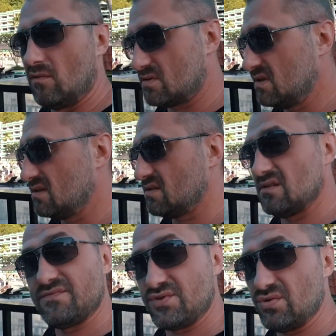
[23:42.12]
Вот
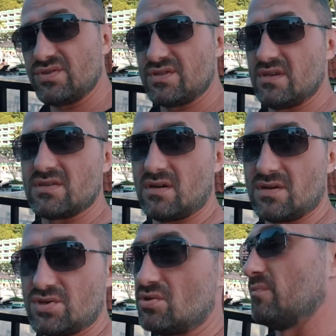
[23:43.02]
знаете, все здесь
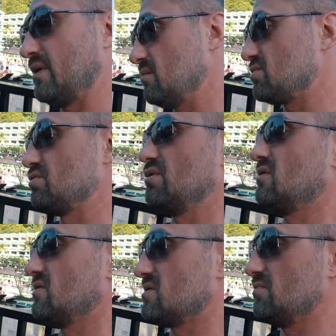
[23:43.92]
хорошо, прям
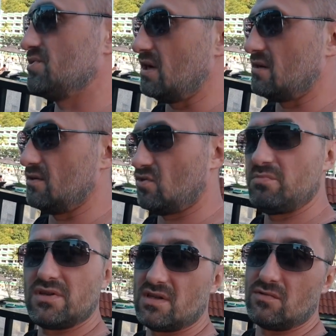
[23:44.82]
здорово, замечательно,
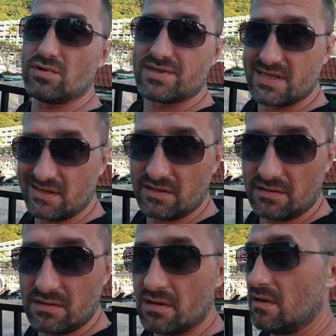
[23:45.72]
кроме одного,
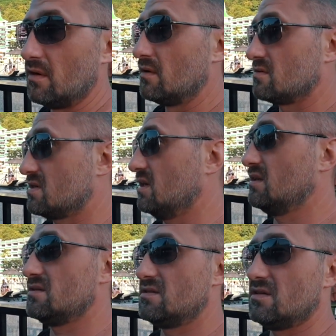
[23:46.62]
цены.
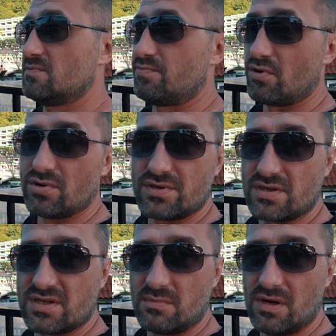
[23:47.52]
Цены здесь
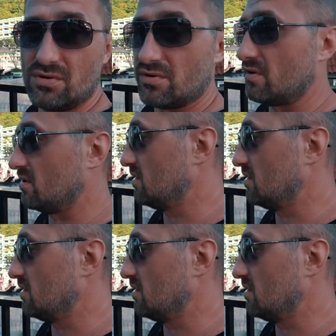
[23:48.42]
просто самолетные.